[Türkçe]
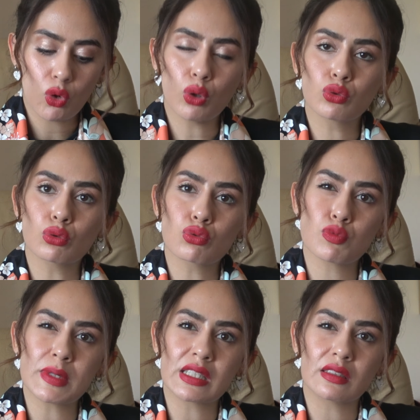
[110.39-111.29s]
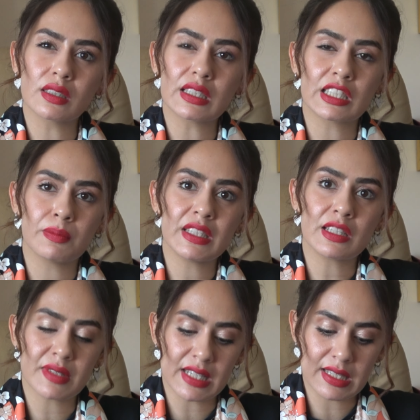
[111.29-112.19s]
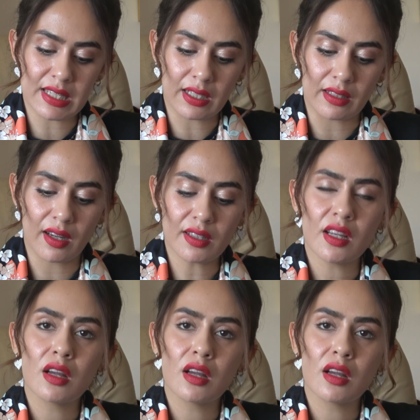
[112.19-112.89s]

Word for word: O da 31 Aralık 2028'e kadar